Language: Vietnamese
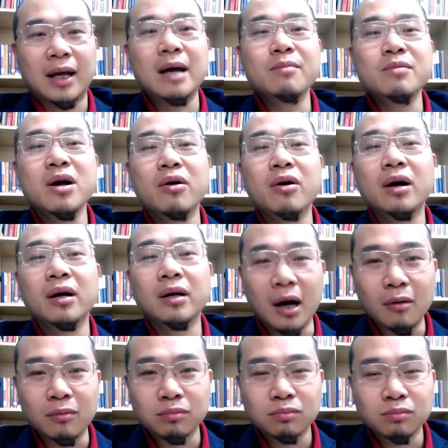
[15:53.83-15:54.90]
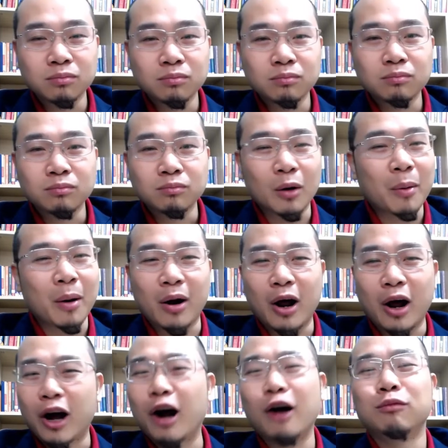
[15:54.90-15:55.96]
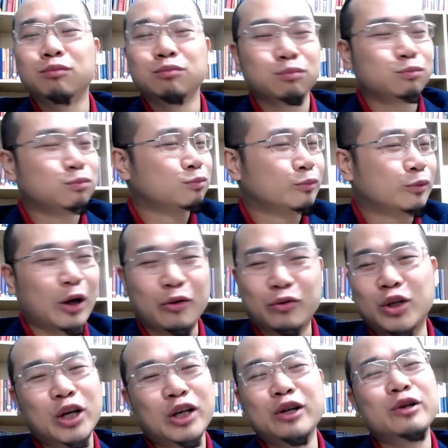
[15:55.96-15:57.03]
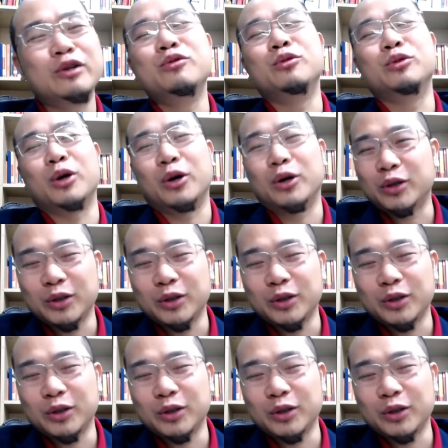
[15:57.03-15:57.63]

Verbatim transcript: Kiếm nhiều hơn không? Nó bảo là không, tao thấy được đủ rồi.